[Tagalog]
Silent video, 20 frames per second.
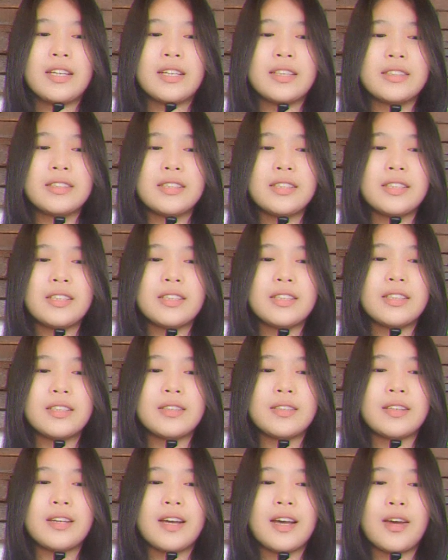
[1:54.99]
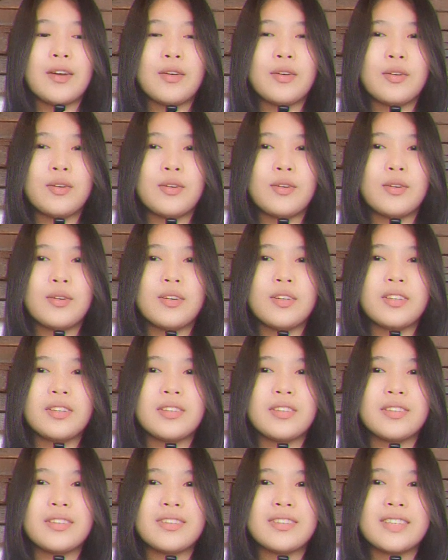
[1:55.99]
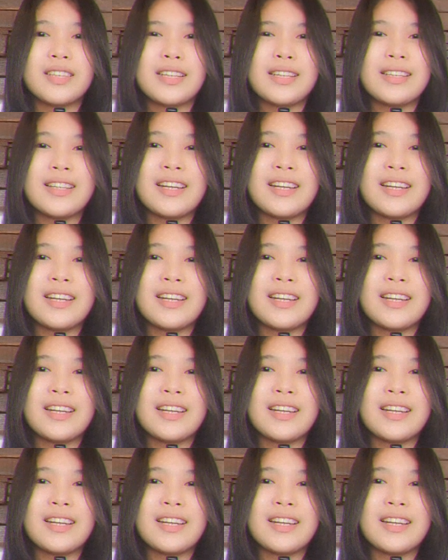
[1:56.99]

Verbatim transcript: Kasi ako, sanay